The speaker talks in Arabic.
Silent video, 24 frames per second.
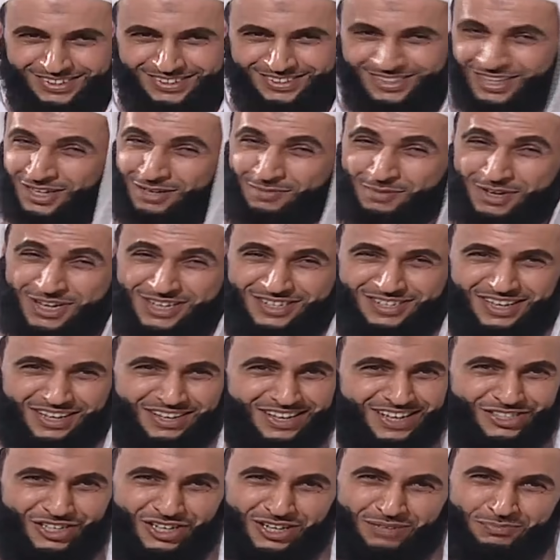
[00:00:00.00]
تلميذك
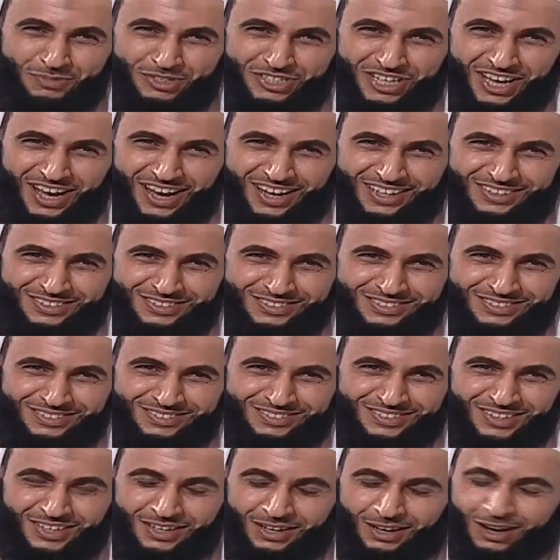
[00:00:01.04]
يا شيخ مساعد
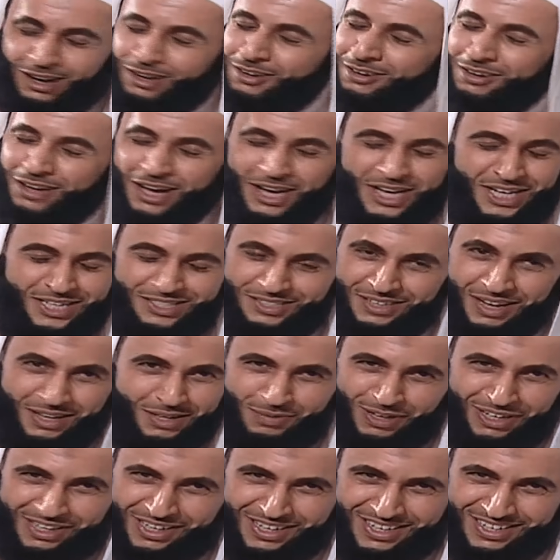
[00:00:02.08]
الله يجزاك
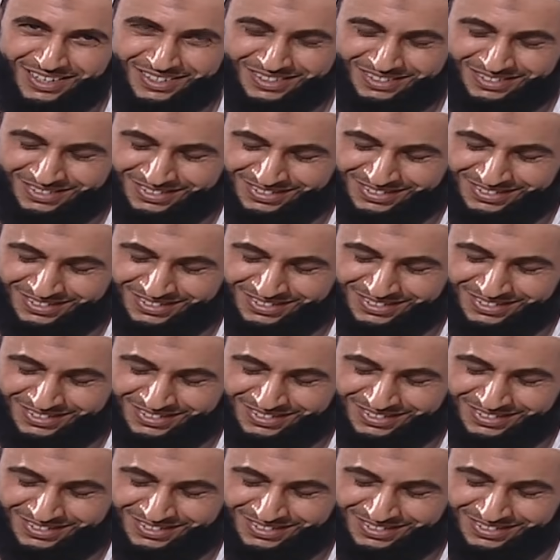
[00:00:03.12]
بالخير